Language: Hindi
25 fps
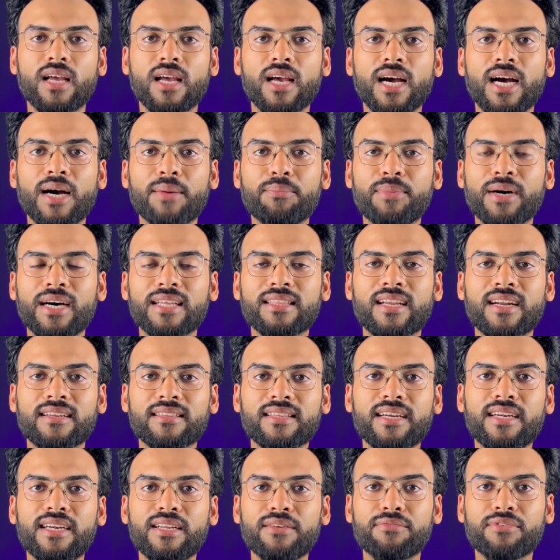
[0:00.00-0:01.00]
अब बात
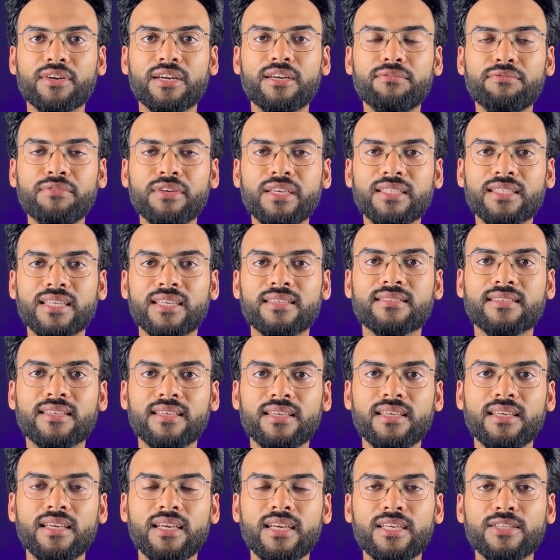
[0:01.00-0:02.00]
करते हैं डिफरेंट फीचर्स
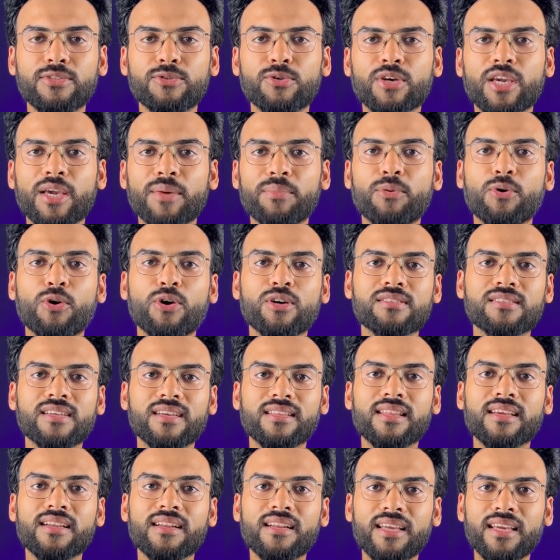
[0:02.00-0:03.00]
की जो कि बहुत
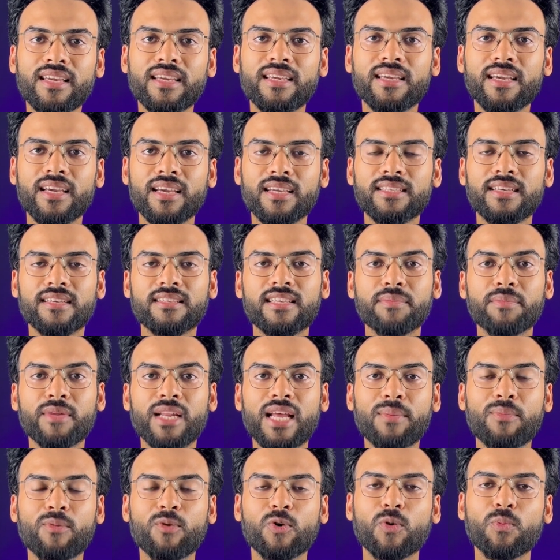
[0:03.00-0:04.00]
ज़्यादा नहीं है जैसे मैंने
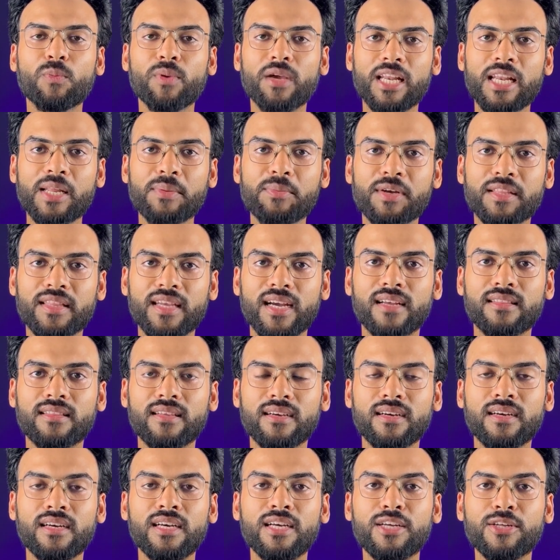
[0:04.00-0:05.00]
आप लोगों को पहले बताया
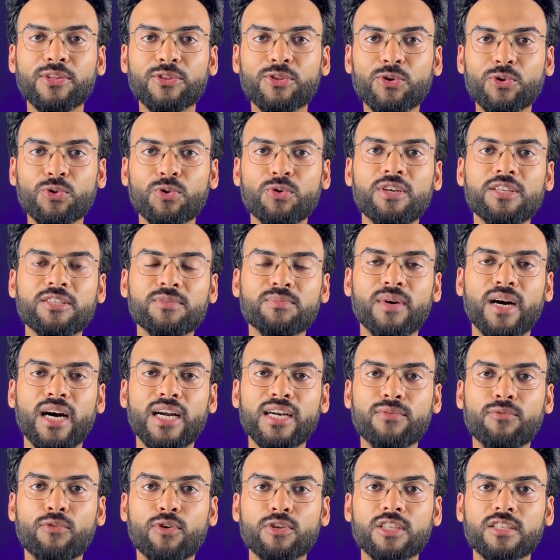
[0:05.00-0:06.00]
था दोनों ही
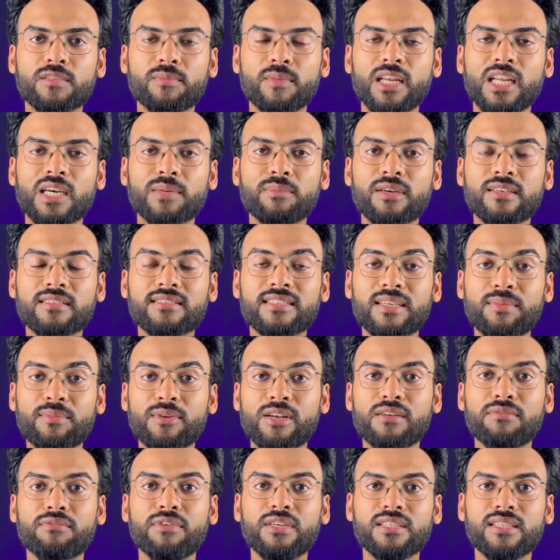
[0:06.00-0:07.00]
स्मार्ट वॉचेस में लगभग
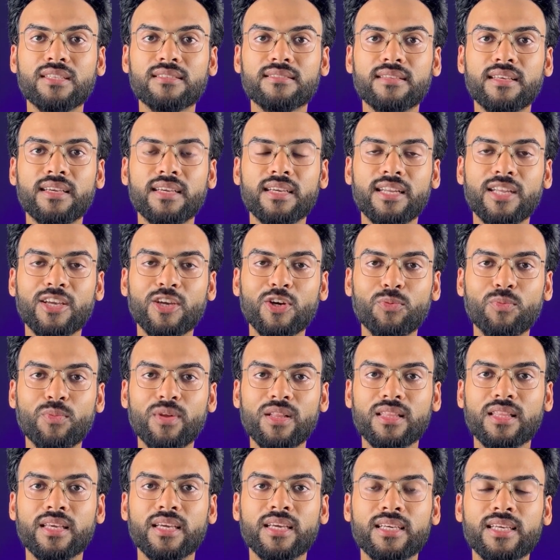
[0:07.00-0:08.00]
सिमिलर फीचर्स देखने को
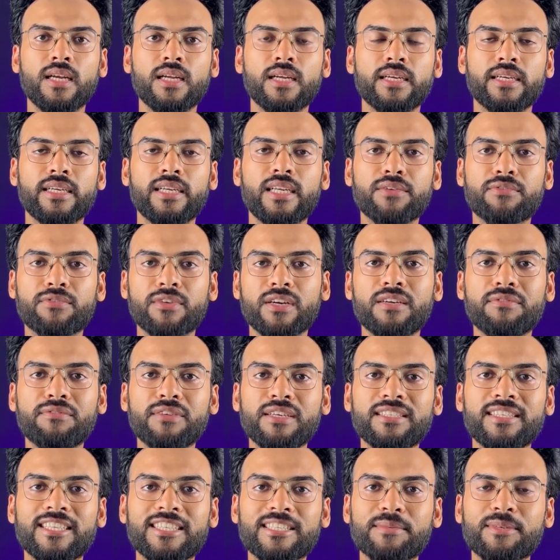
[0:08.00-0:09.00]
मिलते हैं डिफरेंट
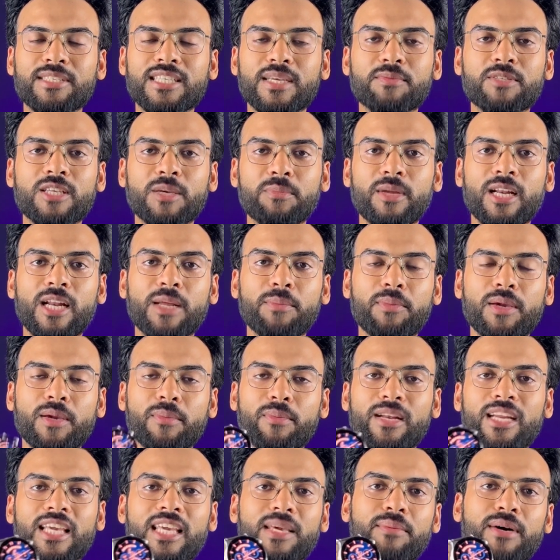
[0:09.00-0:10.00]
फीचर्स में सबसे पहले
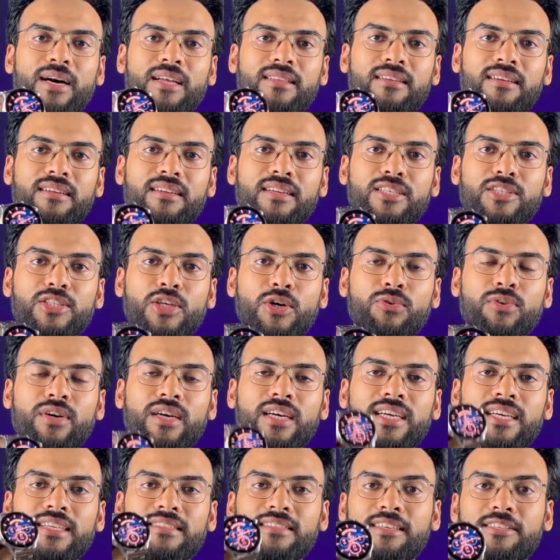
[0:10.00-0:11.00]
पेबल की बात करना चाहूँगा इसी